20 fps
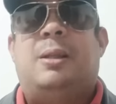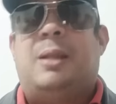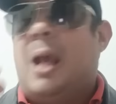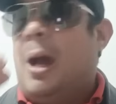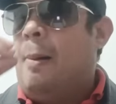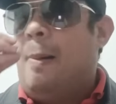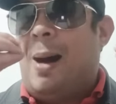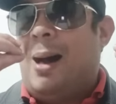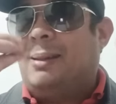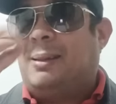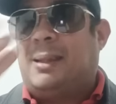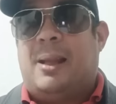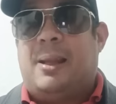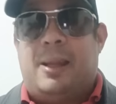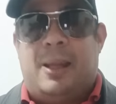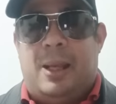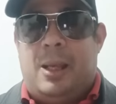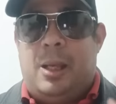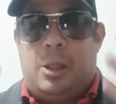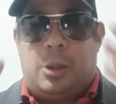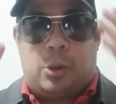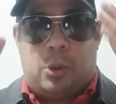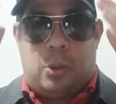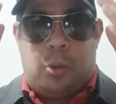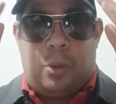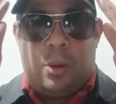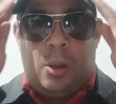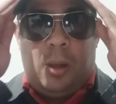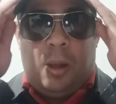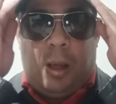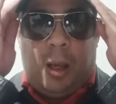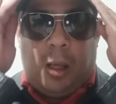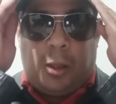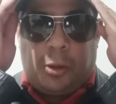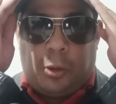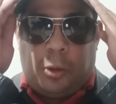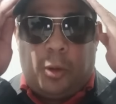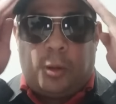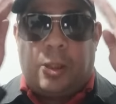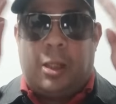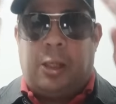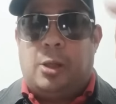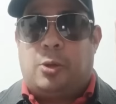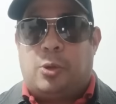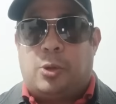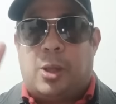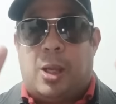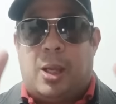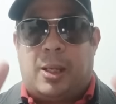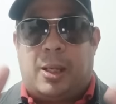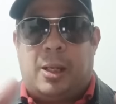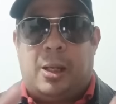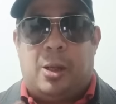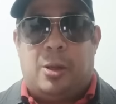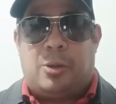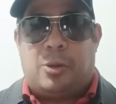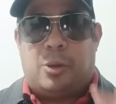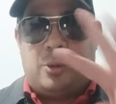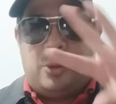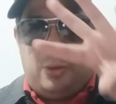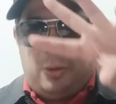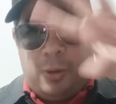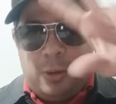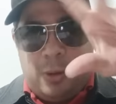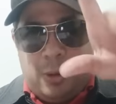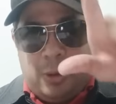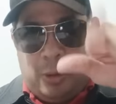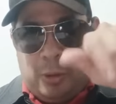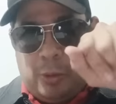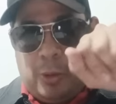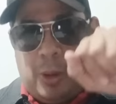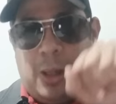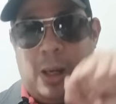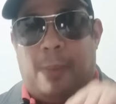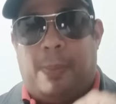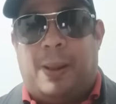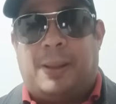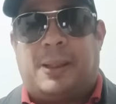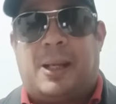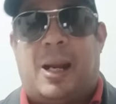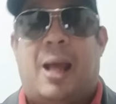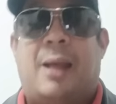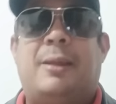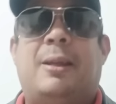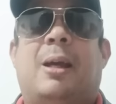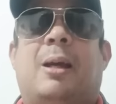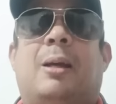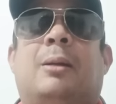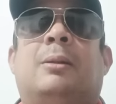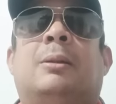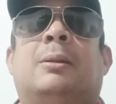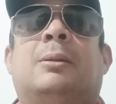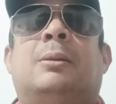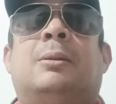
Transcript: Ya basta de eso. Eso lo tiene, tú sabes quiénes son, ¿no? Lo de la patraña.